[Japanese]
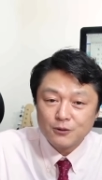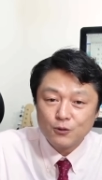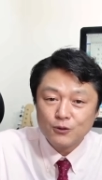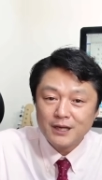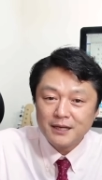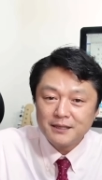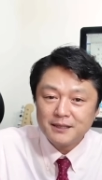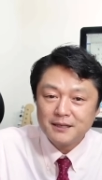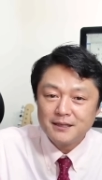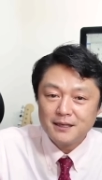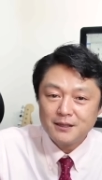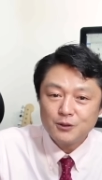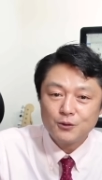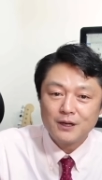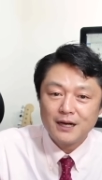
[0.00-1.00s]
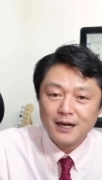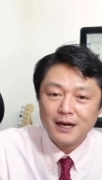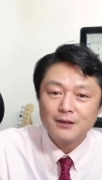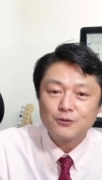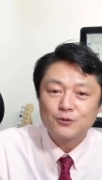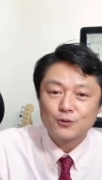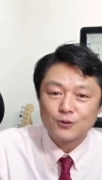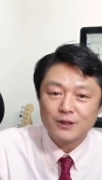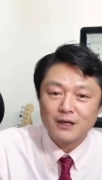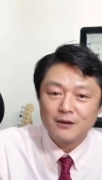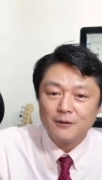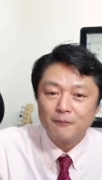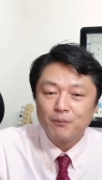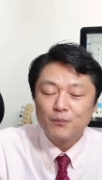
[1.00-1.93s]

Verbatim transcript: 攻撃的な意図があることが